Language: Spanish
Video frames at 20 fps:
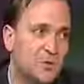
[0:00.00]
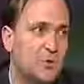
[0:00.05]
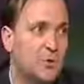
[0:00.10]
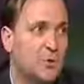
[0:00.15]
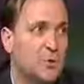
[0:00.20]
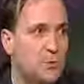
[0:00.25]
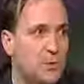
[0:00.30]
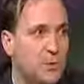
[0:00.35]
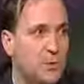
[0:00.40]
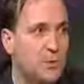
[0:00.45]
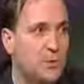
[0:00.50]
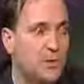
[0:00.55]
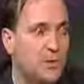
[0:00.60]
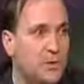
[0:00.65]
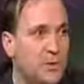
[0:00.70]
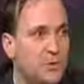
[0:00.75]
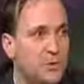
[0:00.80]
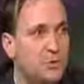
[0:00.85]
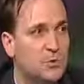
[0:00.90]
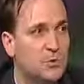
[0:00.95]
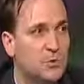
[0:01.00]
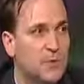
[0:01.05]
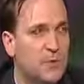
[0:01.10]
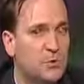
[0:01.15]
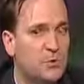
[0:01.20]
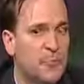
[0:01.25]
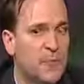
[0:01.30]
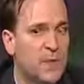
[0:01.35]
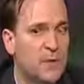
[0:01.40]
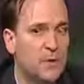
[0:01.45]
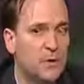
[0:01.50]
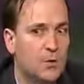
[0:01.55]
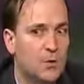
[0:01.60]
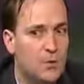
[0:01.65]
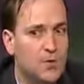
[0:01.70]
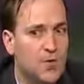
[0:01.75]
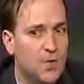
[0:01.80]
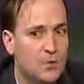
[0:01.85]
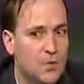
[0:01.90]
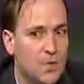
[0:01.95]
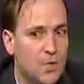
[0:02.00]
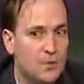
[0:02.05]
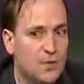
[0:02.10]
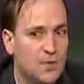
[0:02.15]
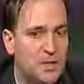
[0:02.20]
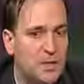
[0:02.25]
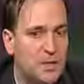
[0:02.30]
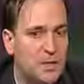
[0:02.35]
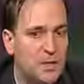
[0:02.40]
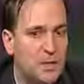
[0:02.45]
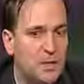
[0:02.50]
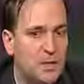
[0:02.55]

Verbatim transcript: pero de alguna de sus discípulos sí. otra misma,